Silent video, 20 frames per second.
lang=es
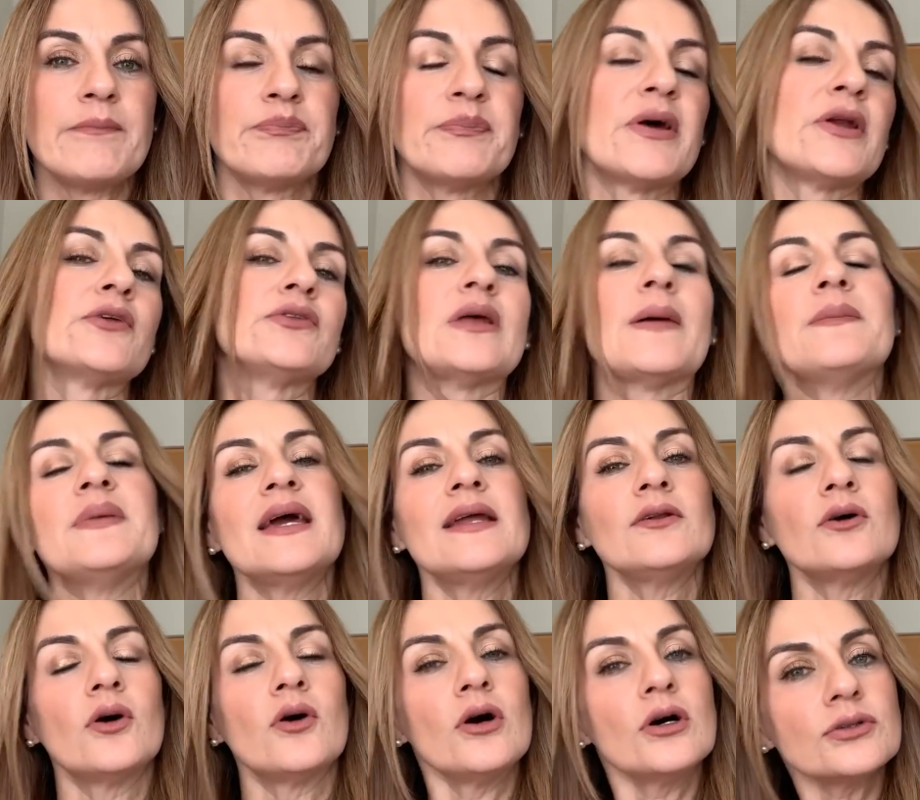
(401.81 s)
pero
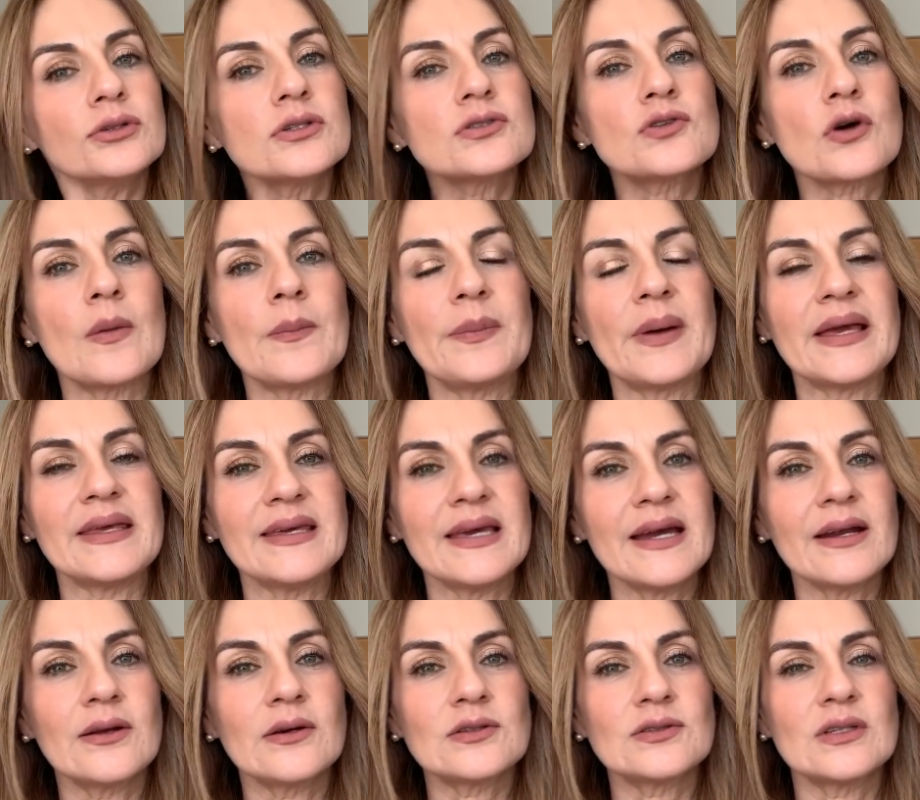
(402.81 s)
también otros
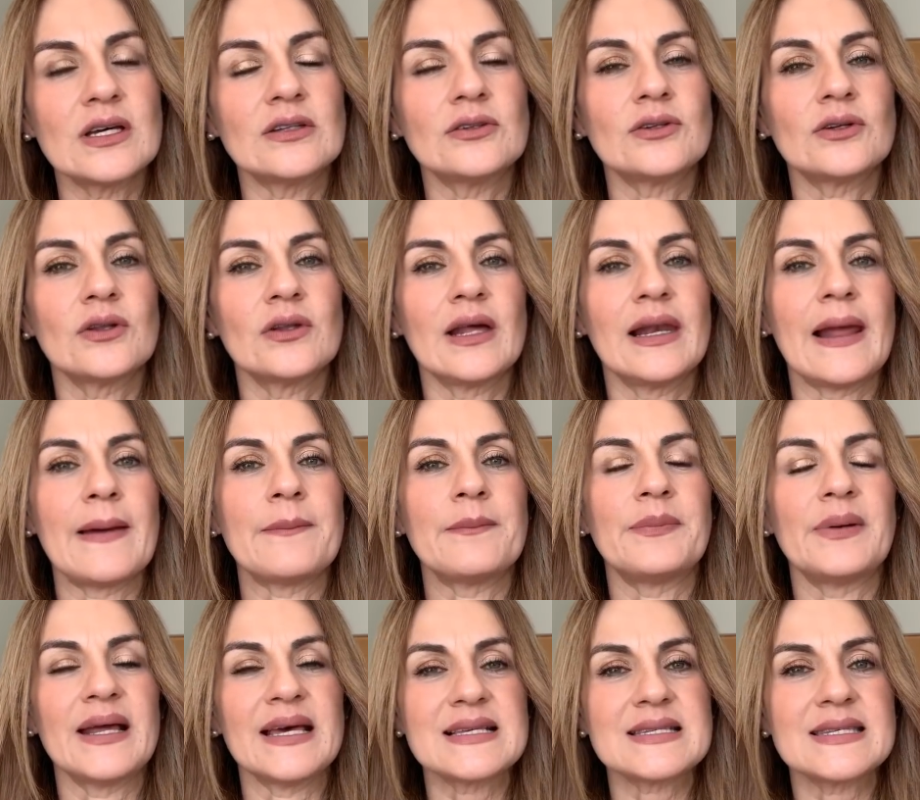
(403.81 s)
compañeros dentro de la
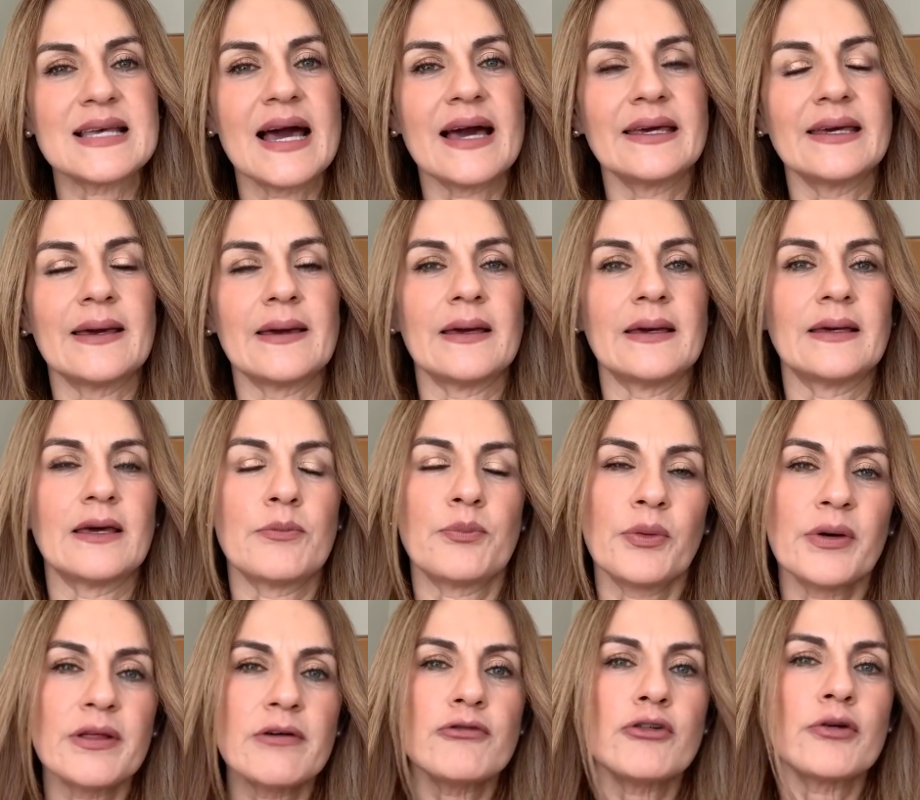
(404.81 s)
empresa que, que,
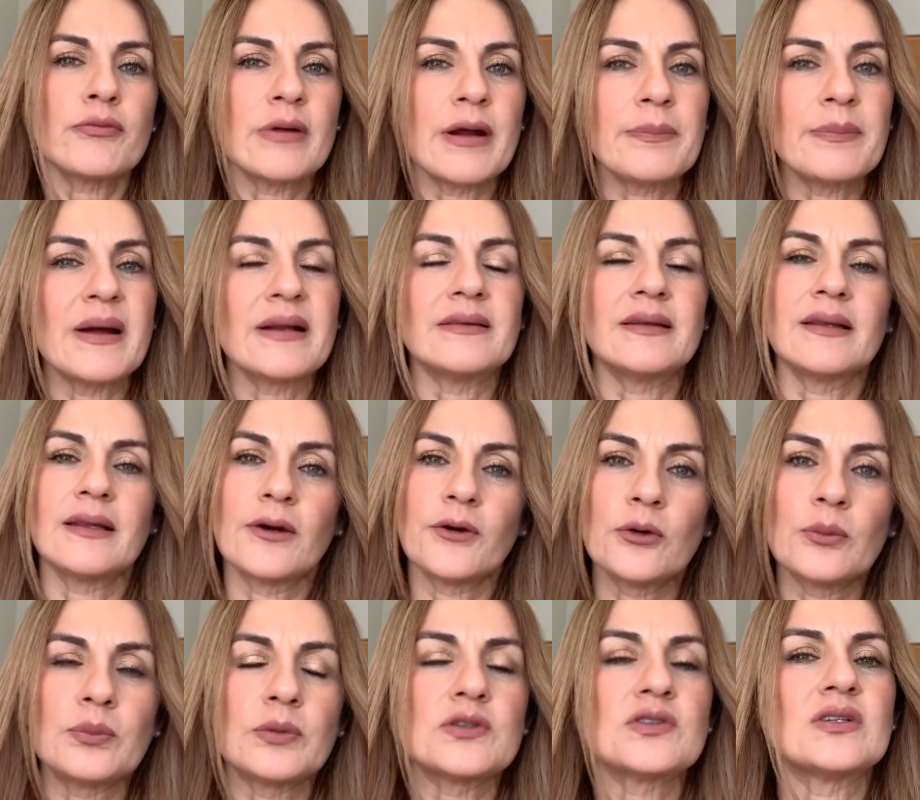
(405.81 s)
pueden formar parte de
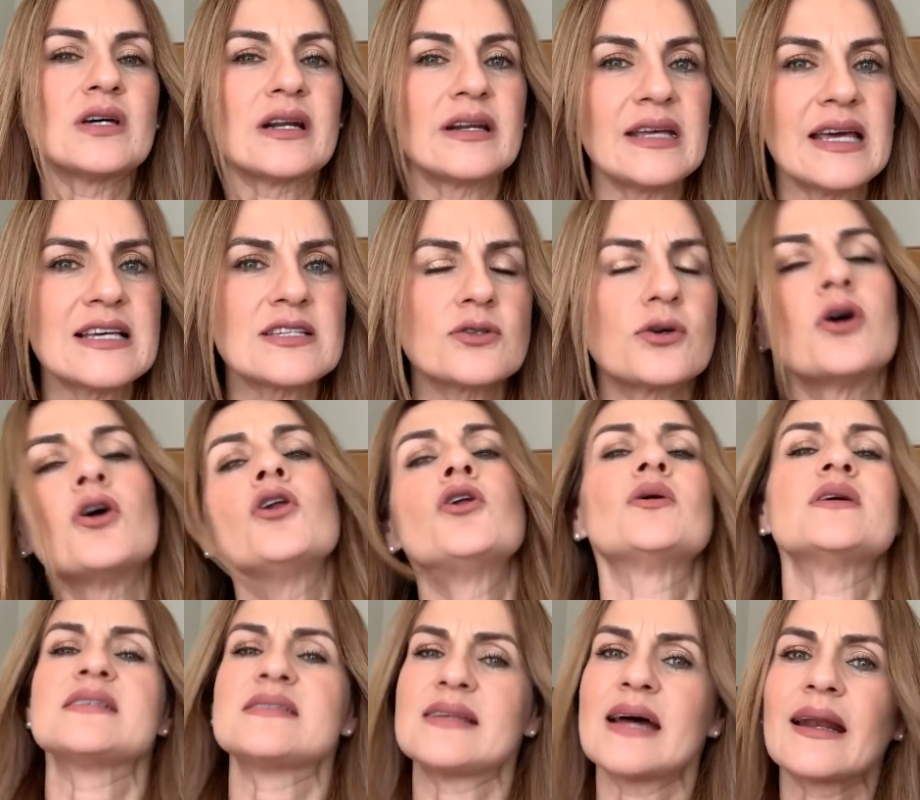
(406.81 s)
grupos de riesgo
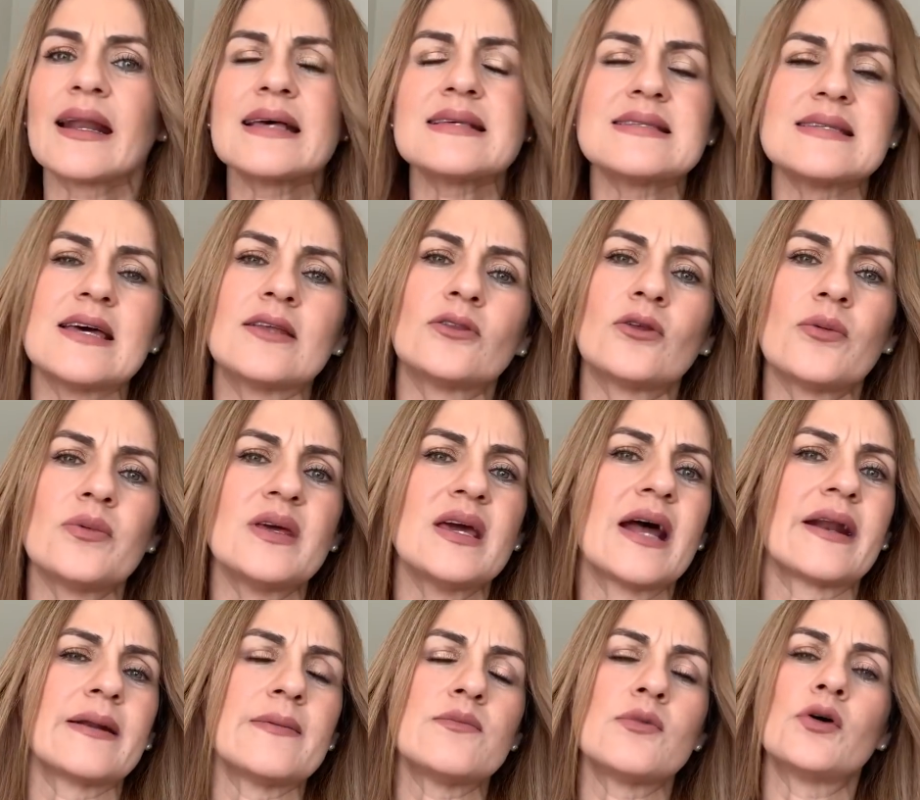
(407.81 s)
lo están haciendo
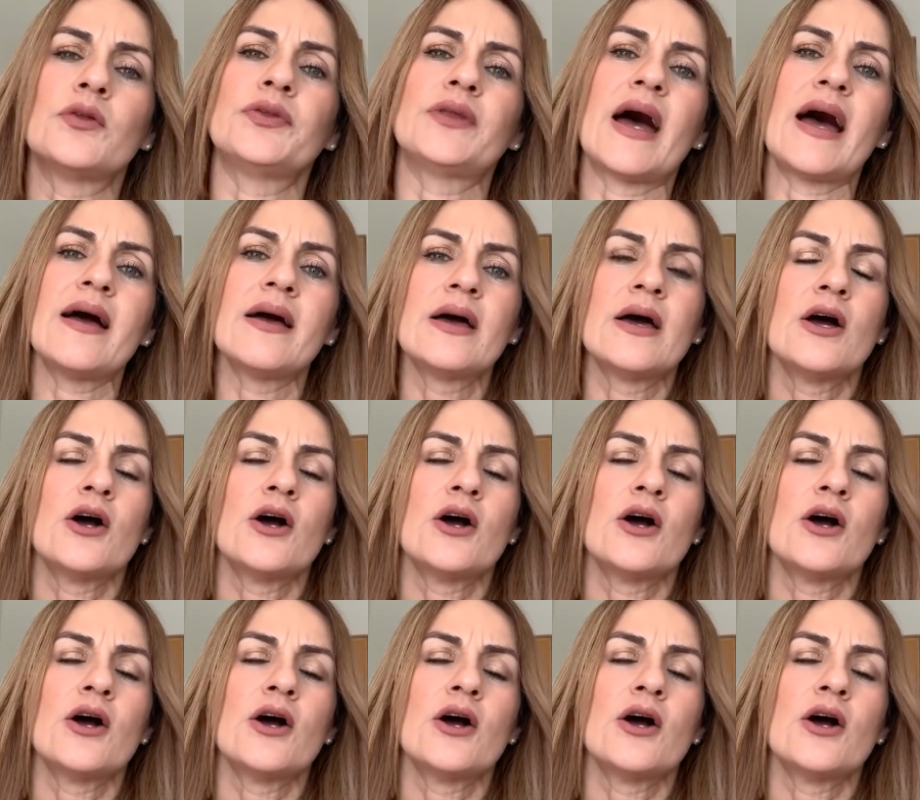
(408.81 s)
vía remota,